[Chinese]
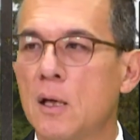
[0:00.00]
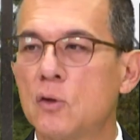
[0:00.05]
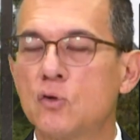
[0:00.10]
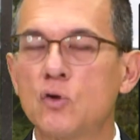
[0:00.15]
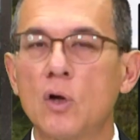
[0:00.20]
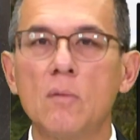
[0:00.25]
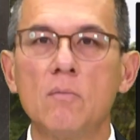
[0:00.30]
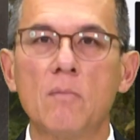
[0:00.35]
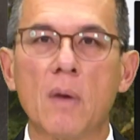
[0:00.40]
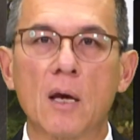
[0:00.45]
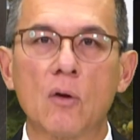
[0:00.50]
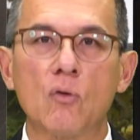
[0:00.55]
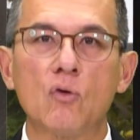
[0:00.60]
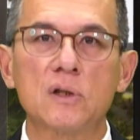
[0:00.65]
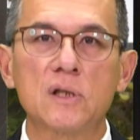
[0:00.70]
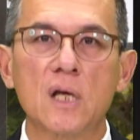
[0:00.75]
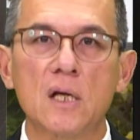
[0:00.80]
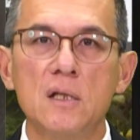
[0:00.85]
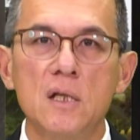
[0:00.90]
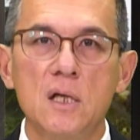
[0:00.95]
所以美国
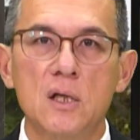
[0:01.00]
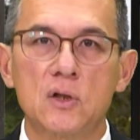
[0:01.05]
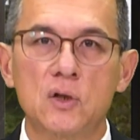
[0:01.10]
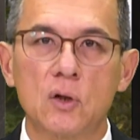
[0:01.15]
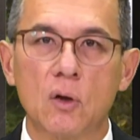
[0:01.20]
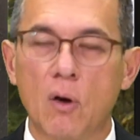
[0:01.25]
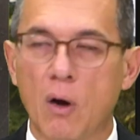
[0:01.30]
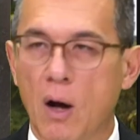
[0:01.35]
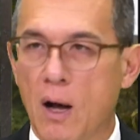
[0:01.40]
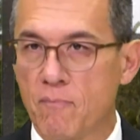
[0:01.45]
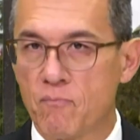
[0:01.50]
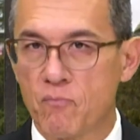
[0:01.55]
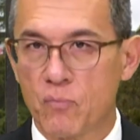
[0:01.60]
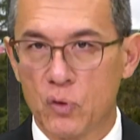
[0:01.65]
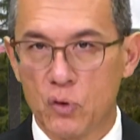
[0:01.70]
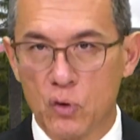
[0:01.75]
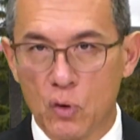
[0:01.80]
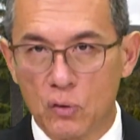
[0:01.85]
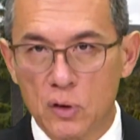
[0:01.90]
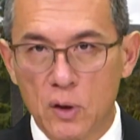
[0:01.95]
在那时候啊，
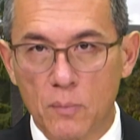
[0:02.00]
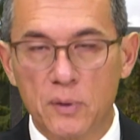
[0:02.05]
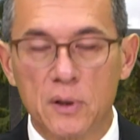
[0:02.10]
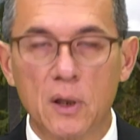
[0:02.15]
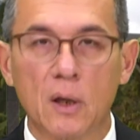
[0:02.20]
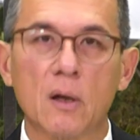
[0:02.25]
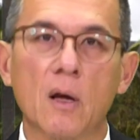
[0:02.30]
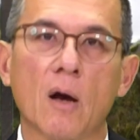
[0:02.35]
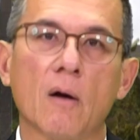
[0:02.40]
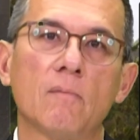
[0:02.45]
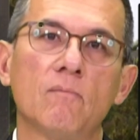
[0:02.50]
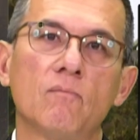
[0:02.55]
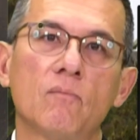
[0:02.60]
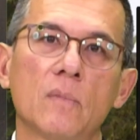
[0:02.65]
牛的不得了，